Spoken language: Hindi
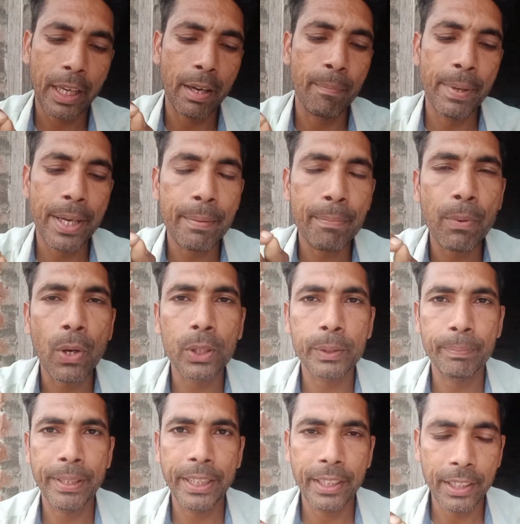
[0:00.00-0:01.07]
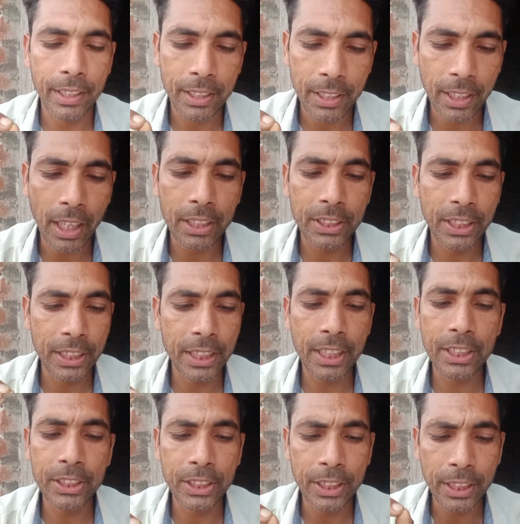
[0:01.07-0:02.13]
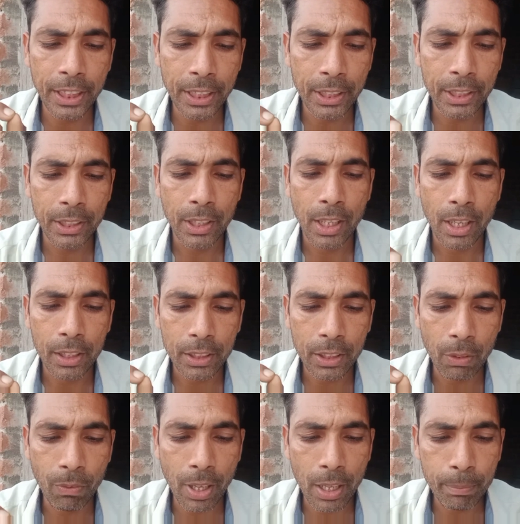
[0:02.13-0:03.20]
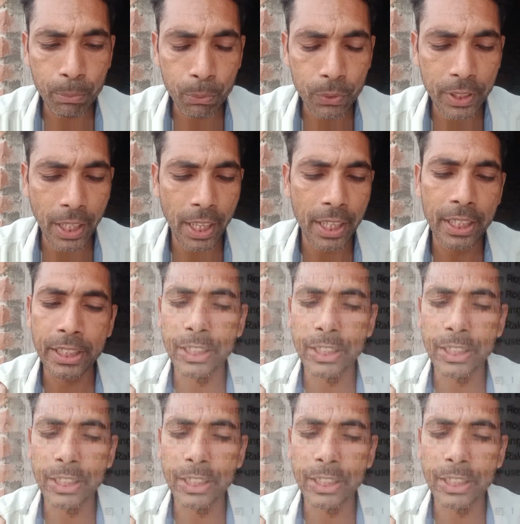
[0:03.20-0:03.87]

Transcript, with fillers: कमेंट बॉक्स में एक राजेंद्र जी ने सवाल पूछा है